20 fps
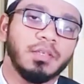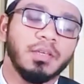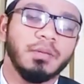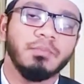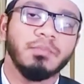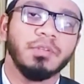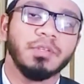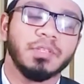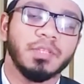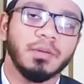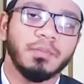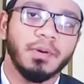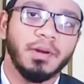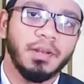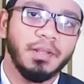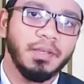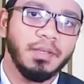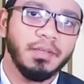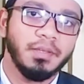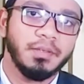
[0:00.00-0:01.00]
থিম নিতে
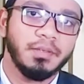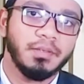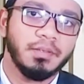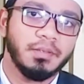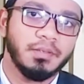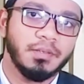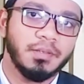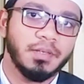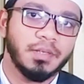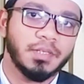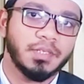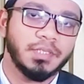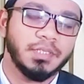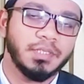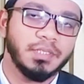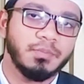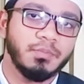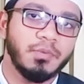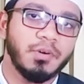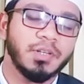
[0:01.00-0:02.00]
পারি
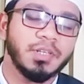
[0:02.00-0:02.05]
একটি